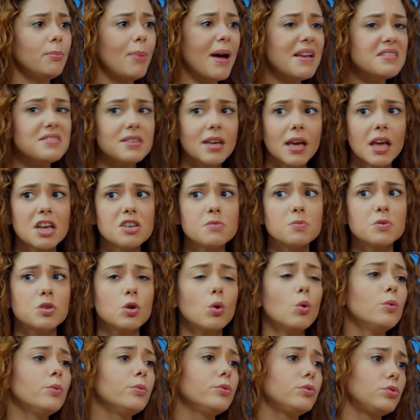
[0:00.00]
तो आपको गेटवेल
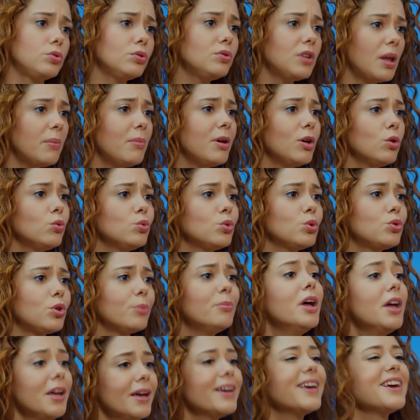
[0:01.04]
सुन कहना ही भूल गई थी
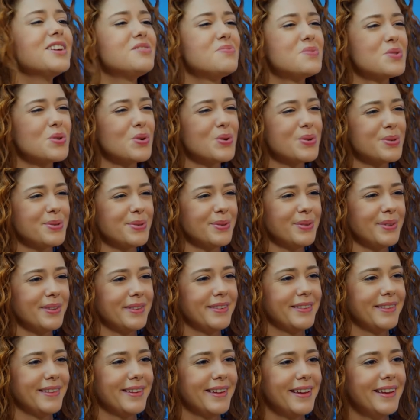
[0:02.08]
गेटवेल सुन
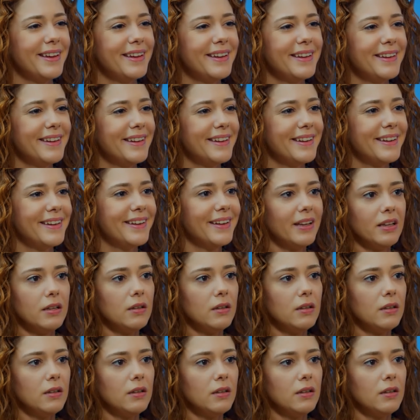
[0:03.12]
कभी ठीक नहीं होगी